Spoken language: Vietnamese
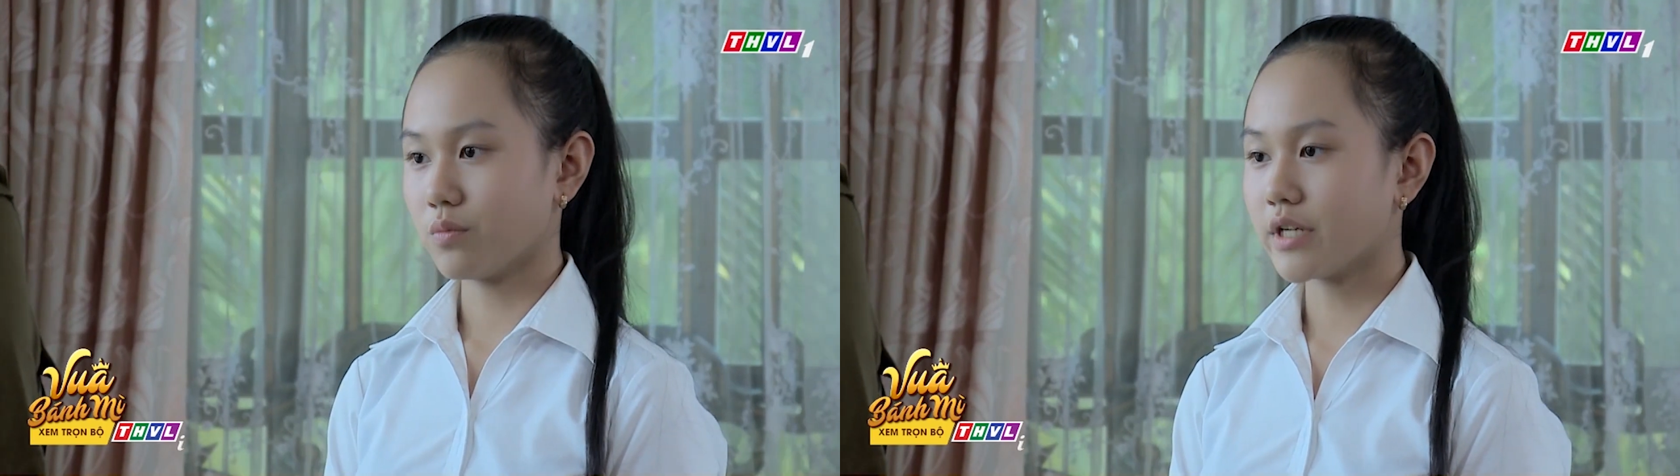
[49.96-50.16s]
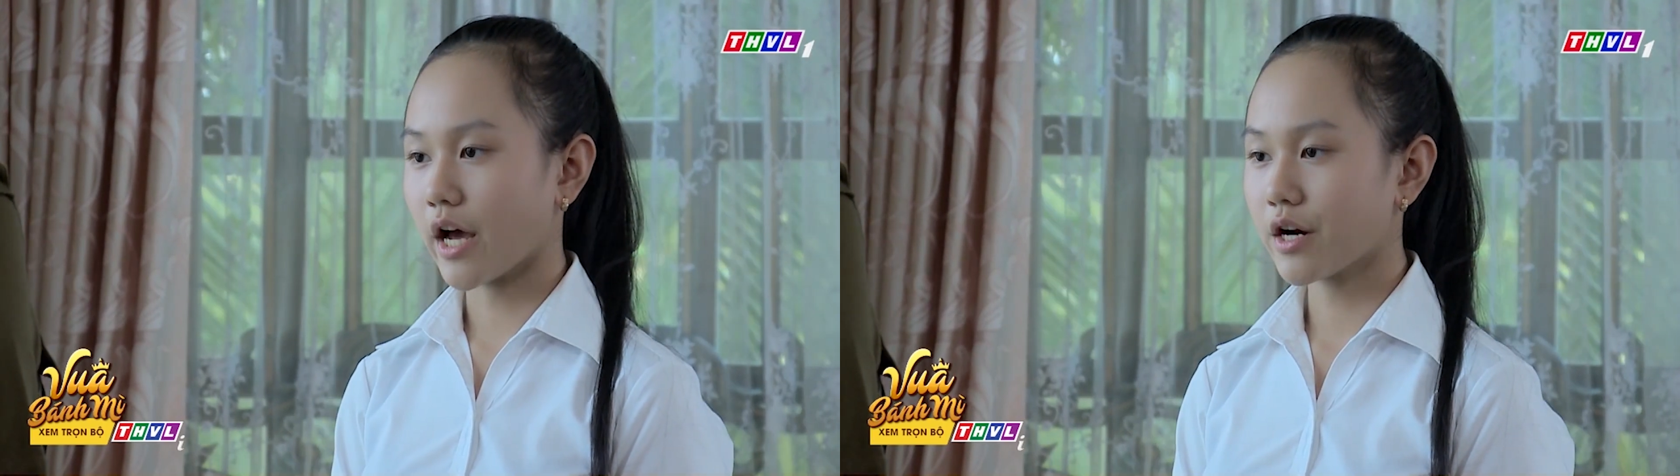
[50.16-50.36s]

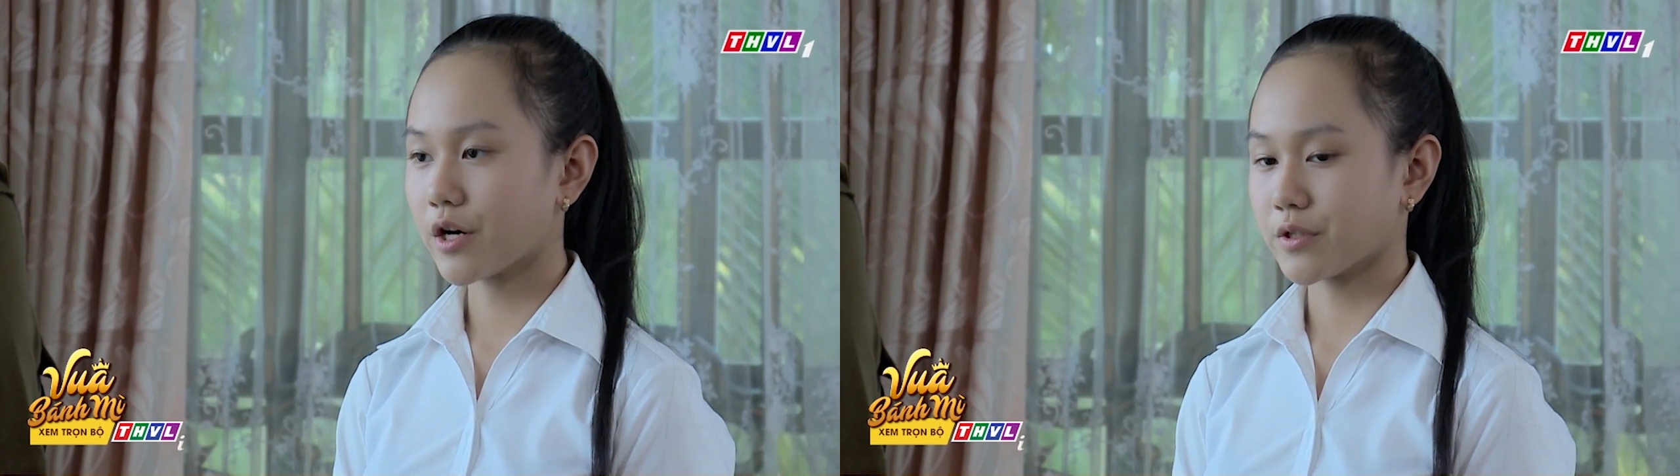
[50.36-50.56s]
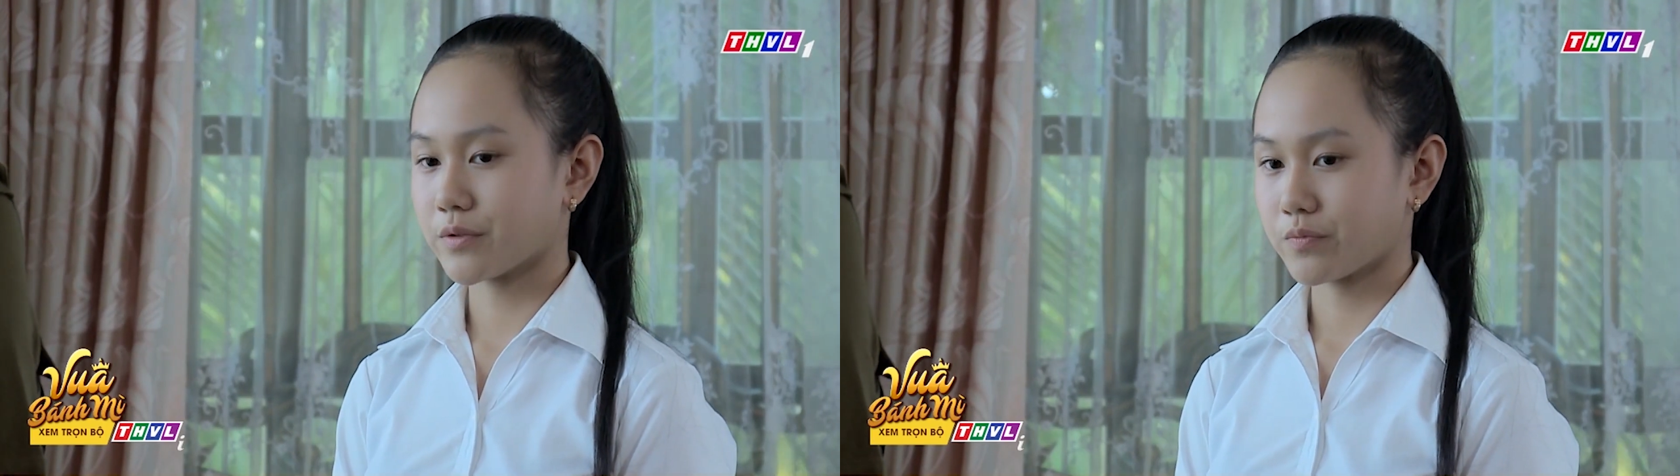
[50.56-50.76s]
Cũng trễ
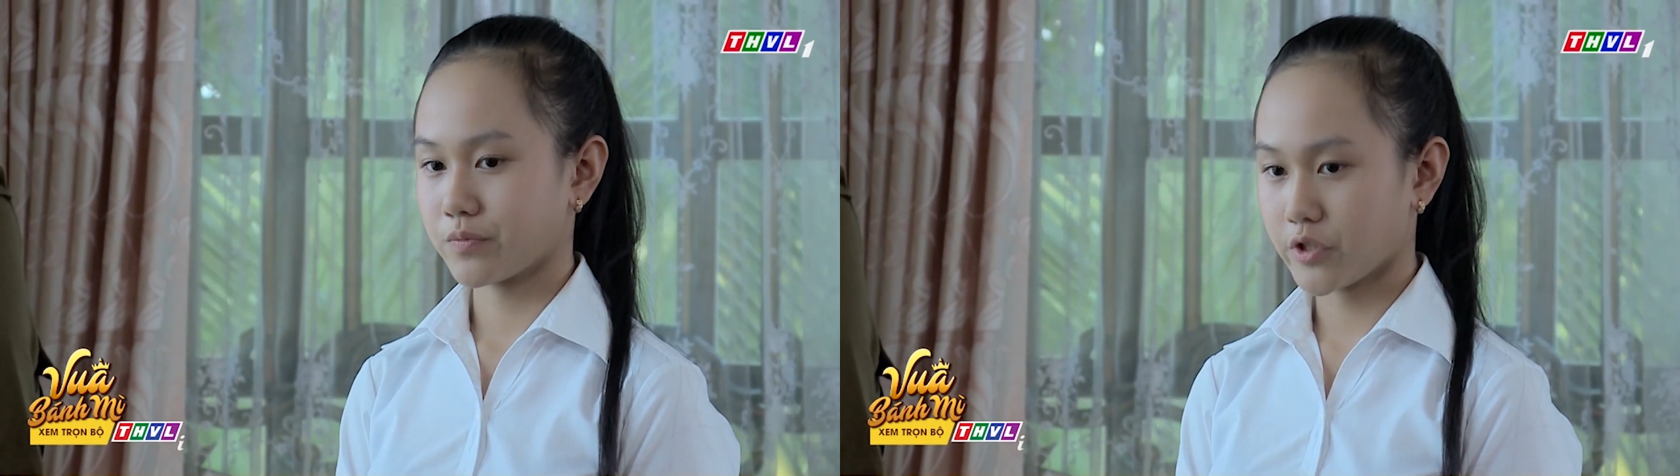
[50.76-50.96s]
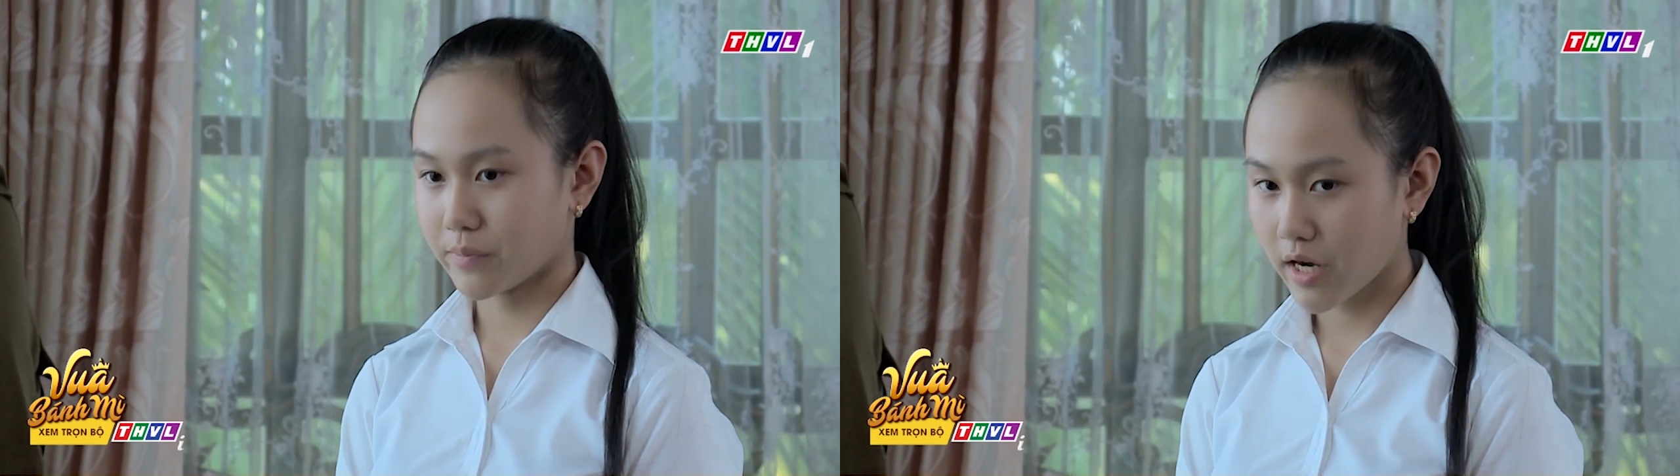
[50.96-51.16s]
rồi
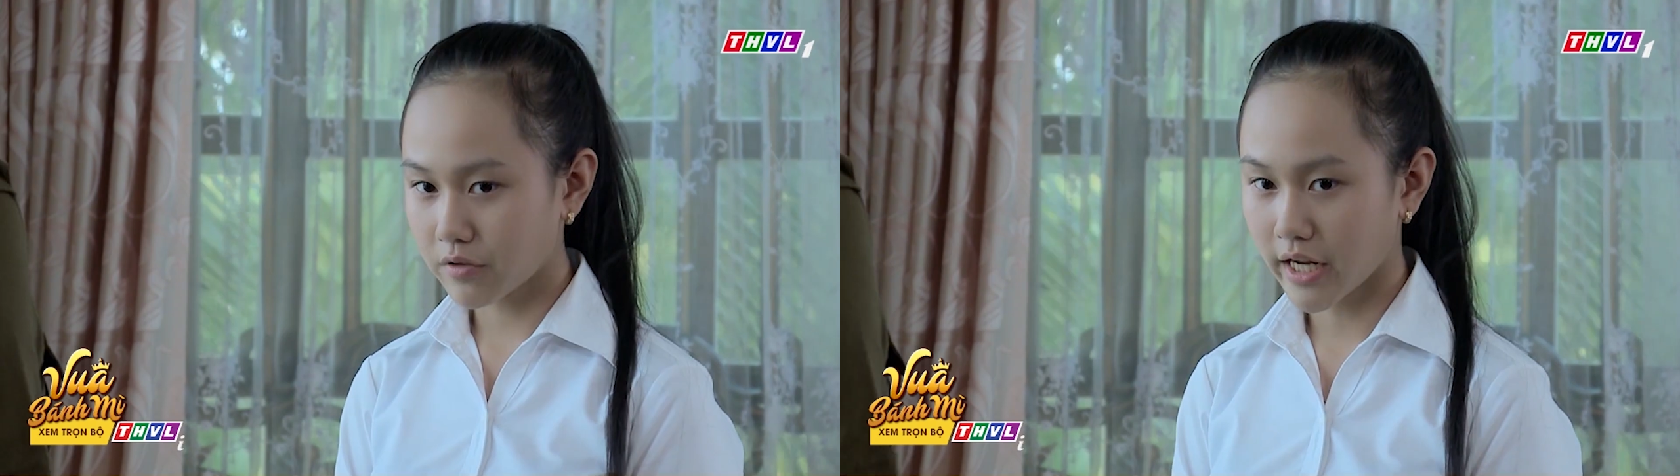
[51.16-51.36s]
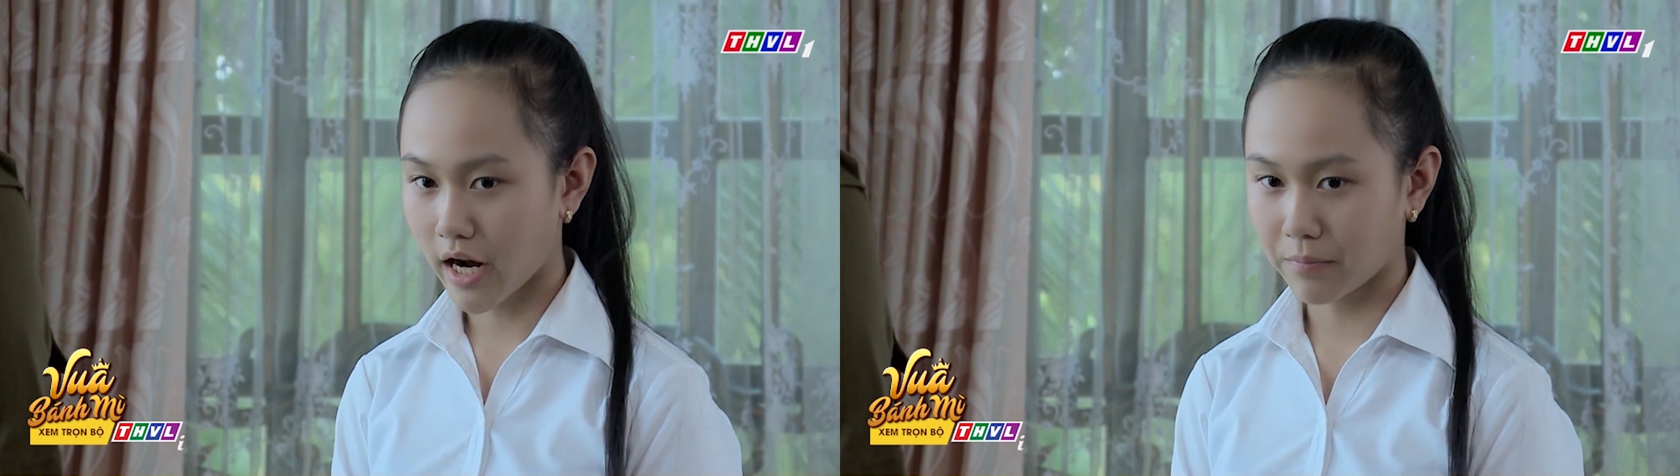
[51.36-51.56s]
Thưa má
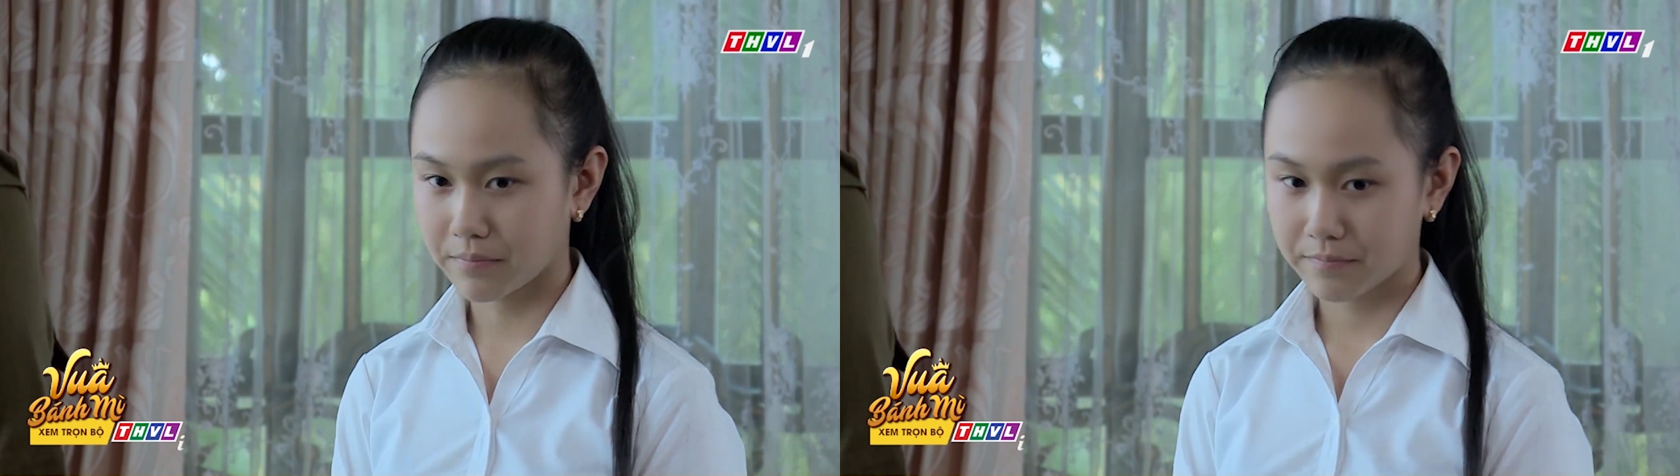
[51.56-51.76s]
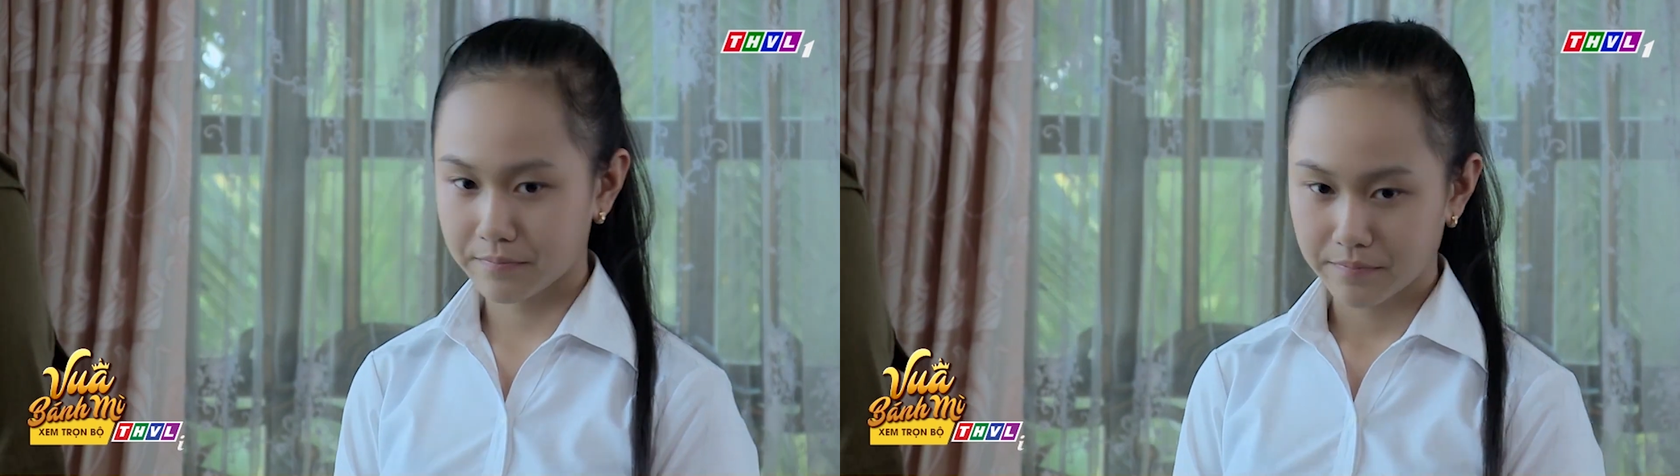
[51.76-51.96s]
con đi
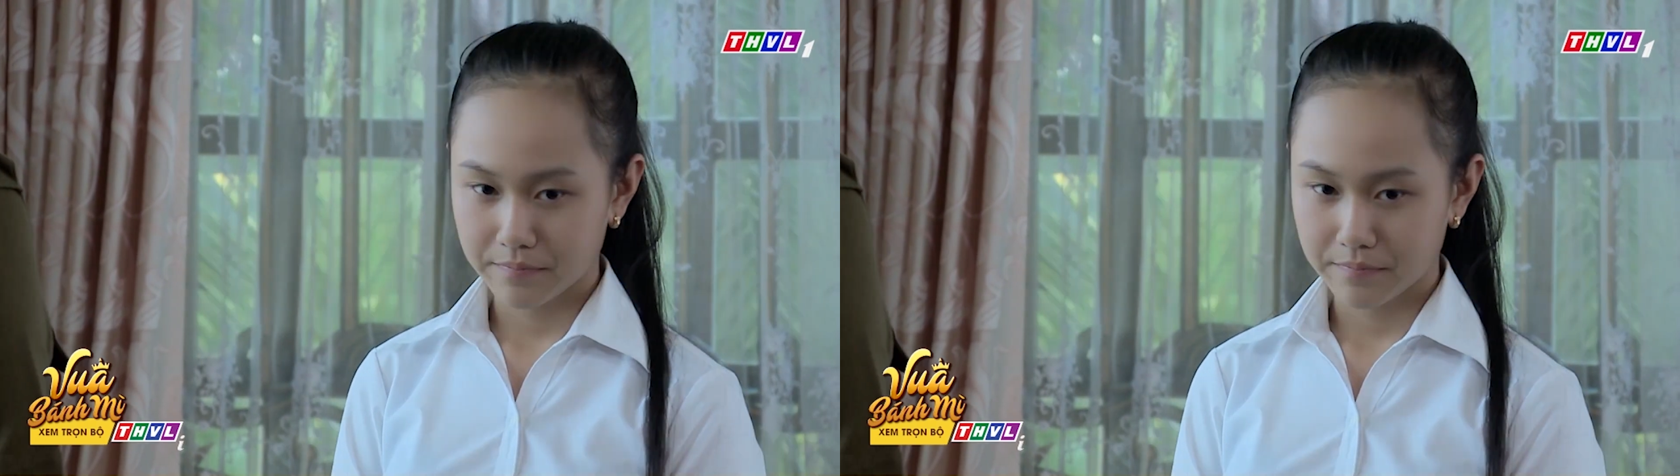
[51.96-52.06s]
học